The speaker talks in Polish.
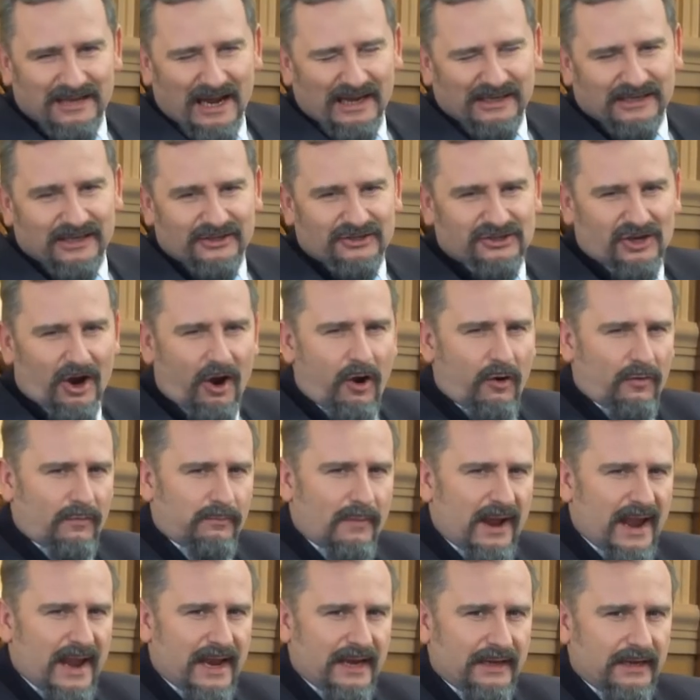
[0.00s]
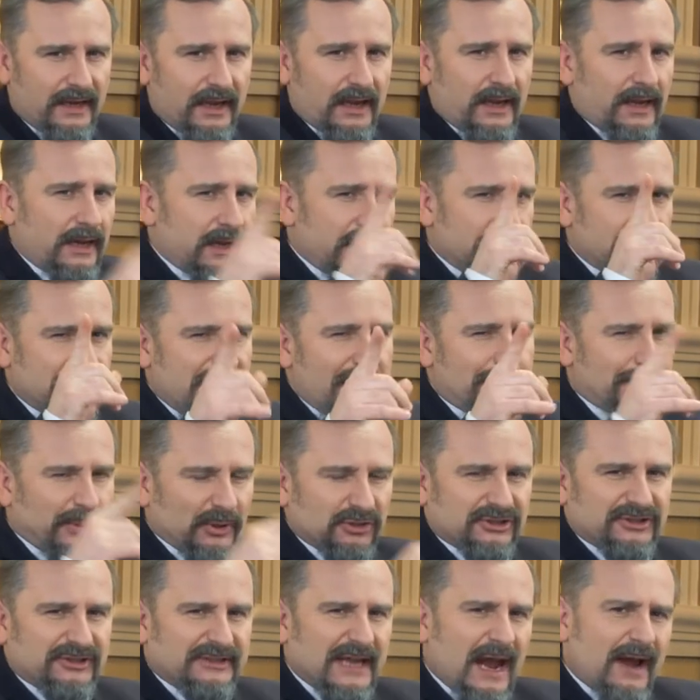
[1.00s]
Taki joke, man. Nie
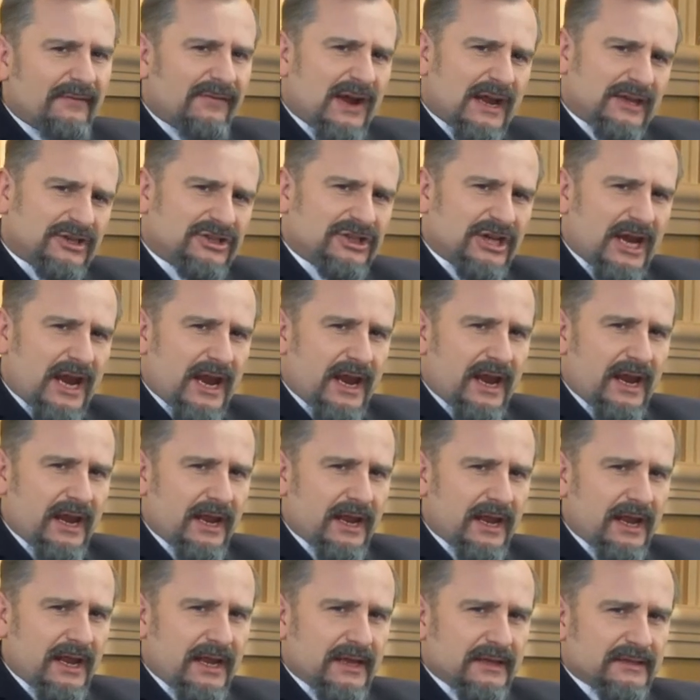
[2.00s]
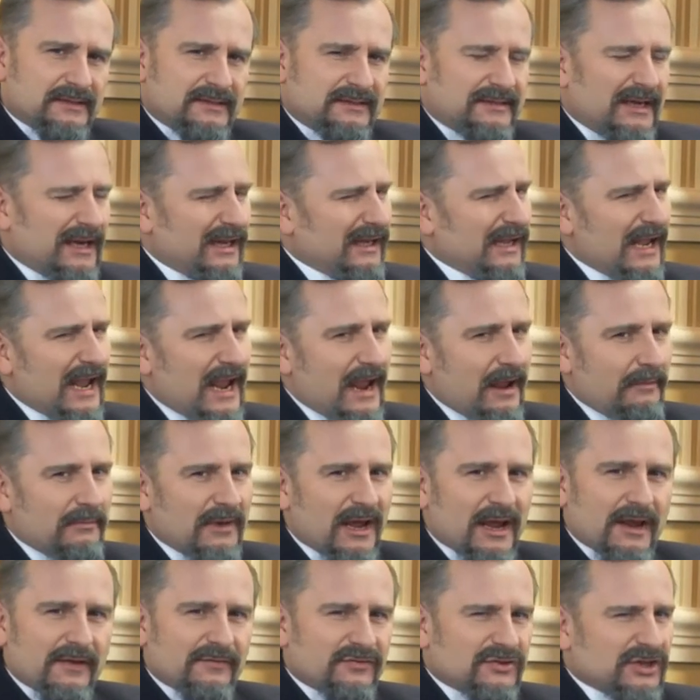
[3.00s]
poddawaj się! Z Dickiem
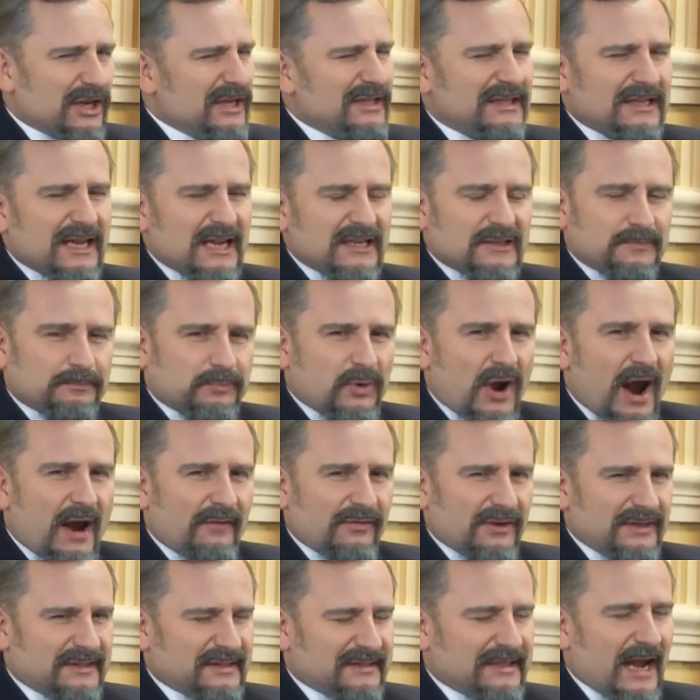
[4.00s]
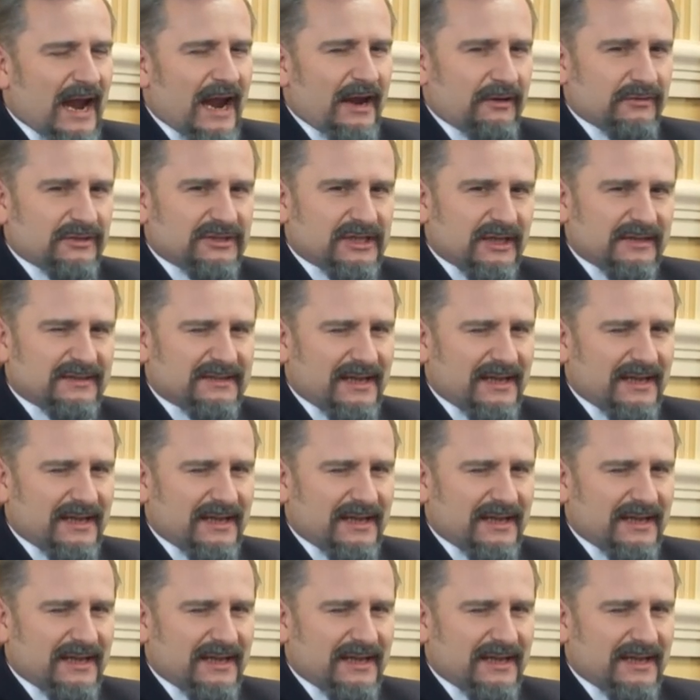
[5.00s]
wszystkie sprawy stają się